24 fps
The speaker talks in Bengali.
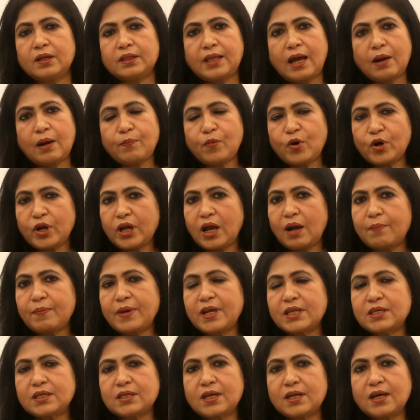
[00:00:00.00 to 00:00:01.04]
তারপরে
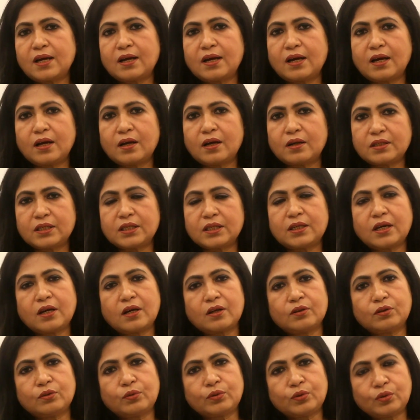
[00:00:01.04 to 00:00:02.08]
আমরা যেটা যেটা
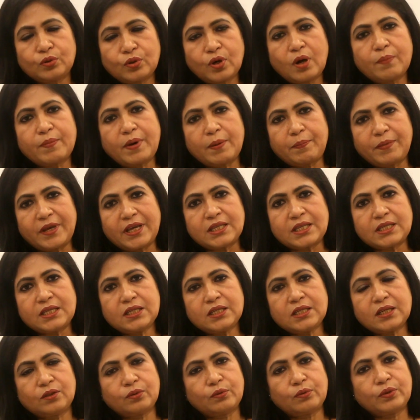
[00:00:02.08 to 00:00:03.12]
তথ্য আমরা পেয়েছি
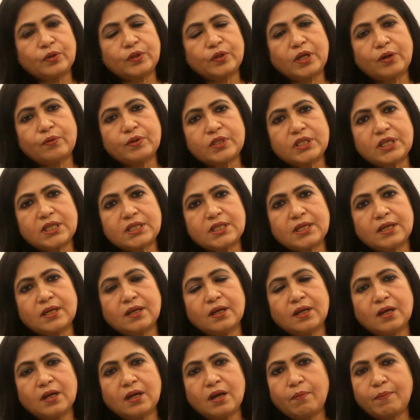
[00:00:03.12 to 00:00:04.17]
সেই তথ্যটা হচ্ছে যে
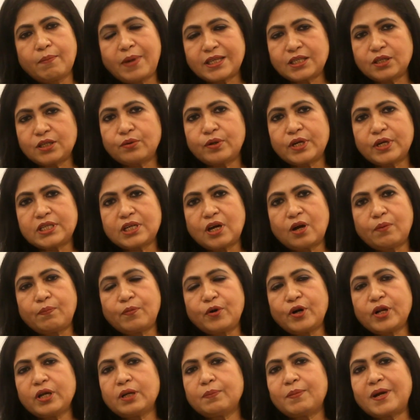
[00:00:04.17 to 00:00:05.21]
বাচ্চা হয়ে যাওয়ার
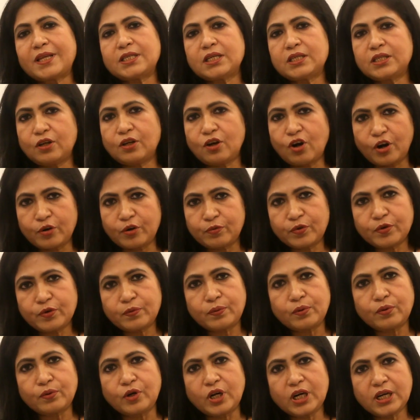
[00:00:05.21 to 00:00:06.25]
পরে বাচ্চার যে
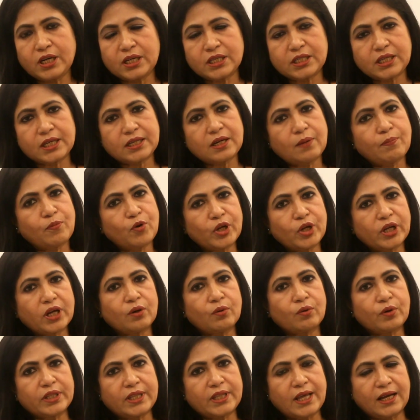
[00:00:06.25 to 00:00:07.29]
গর্ভফুল সেটা পরীক্ষা
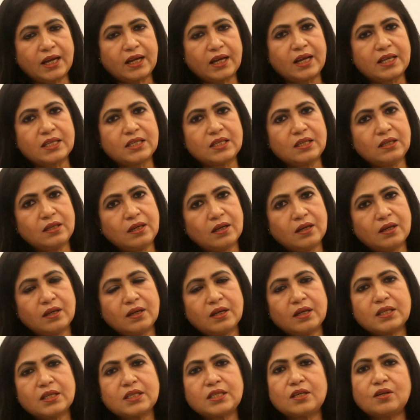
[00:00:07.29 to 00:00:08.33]
করে দেখা গেছে
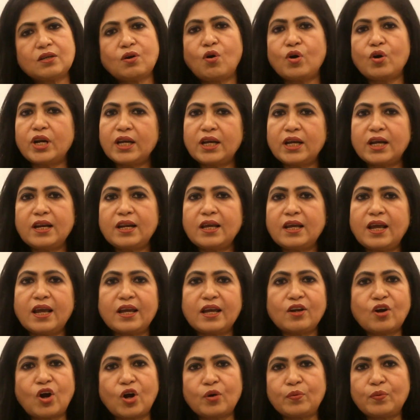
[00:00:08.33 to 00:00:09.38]
যে অনেকেরই
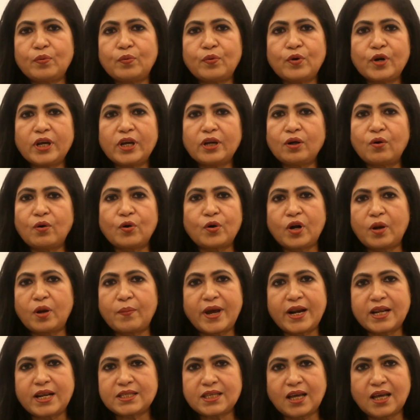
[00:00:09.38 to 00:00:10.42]
এই গর্ভফুলে করোনা
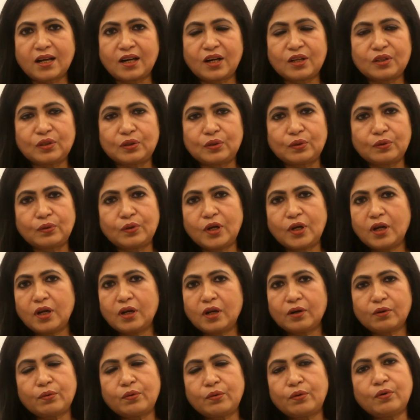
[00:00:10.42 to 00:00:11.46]
ভাইরাস আক্রান্ত
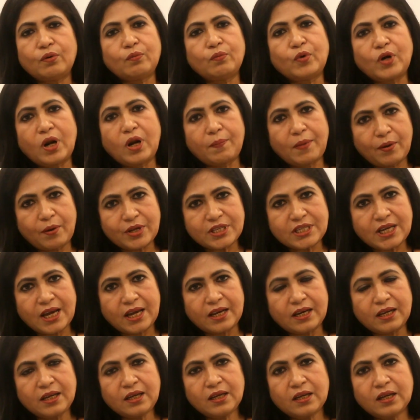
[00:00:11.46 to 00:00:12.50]
কোনো নমুনা পাওয়া
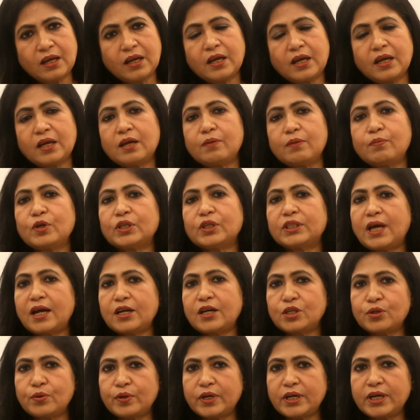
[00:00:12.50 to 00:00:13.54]
যায়নি এবং
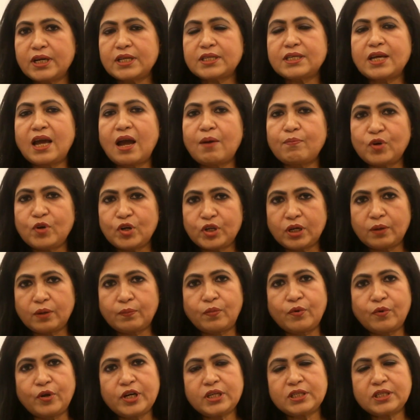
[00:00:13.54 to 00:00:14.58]
তার শরীরে যে অ্যামনিটিক
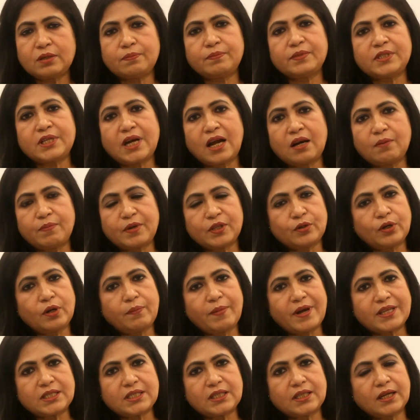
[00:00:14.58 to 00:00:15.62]
ফ্লুইড যে যার ভিতরে
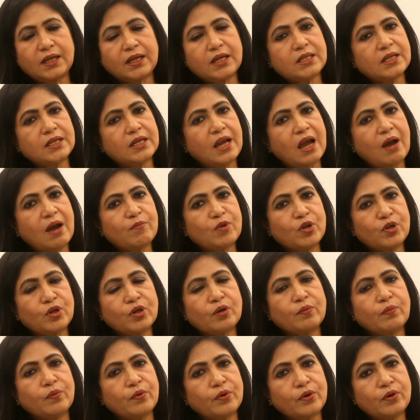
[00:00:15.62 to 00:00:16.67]
বাচ্চা থাকে সেই
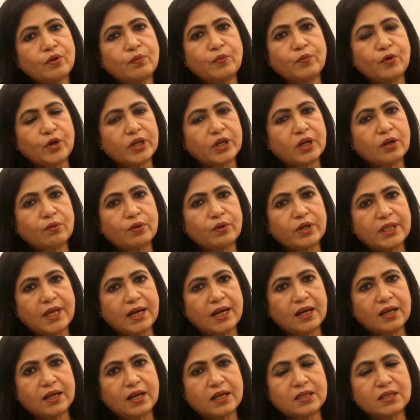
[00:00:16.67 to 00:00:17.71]
অ্যামনিটিক ফ্লুইডও পরীক্ষা করে
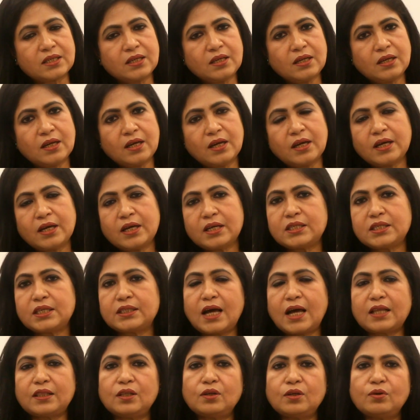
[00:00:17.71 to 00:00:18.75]
দেখা গেছে যে
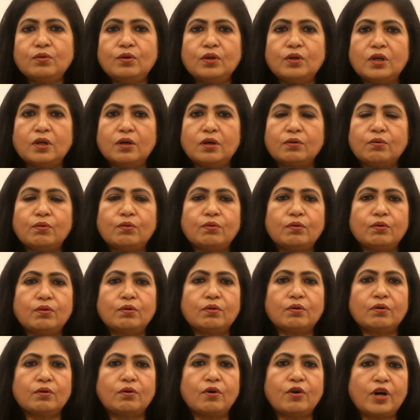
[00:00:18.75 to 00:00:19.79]
তাতেও কোনো
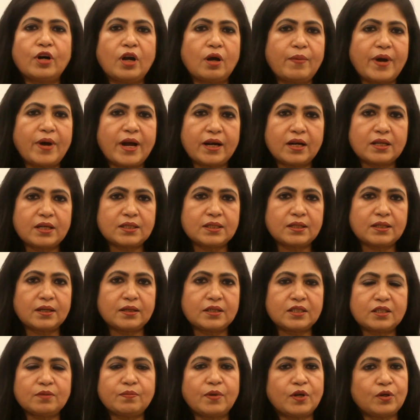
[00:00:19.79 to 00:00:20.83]
করোনা ভাইরাসের
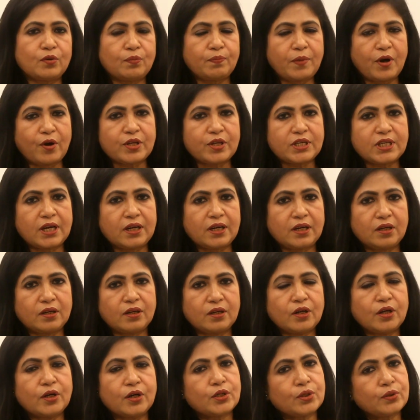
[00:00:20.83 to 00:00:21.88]
জীবাণু পাওয়া যায়নি
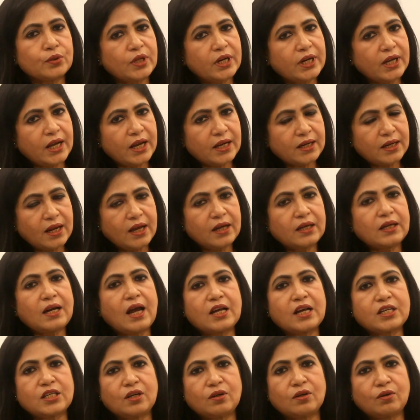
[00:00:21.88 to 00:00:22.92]
সুতরাং এটা একটা
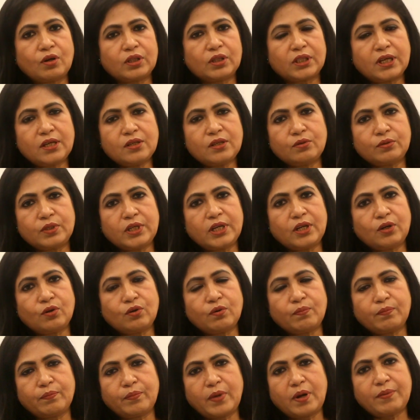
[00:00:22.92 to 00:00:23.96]
আশার কথা যদি
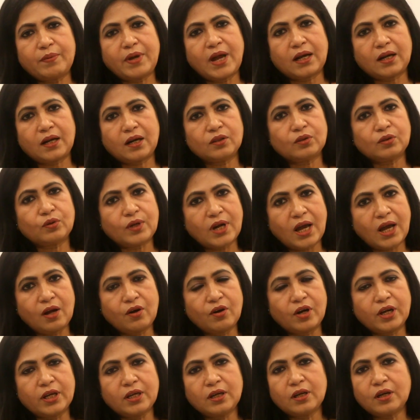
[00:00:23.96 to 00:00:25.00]
এরকমভাবে আক্রান্ত না
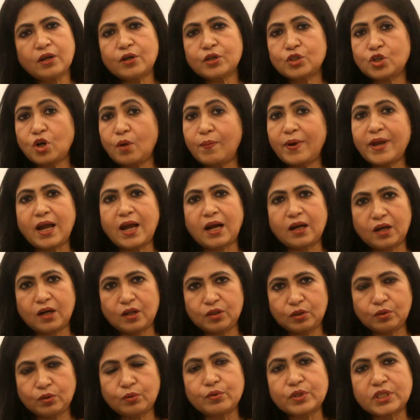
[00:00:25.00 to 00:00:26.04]
হয় সবাই
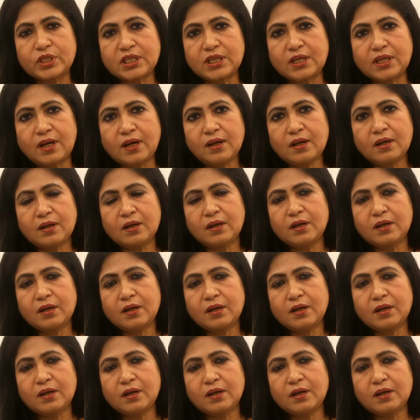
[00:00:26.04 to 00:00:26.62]
আক্রান্ত হচ্ছে না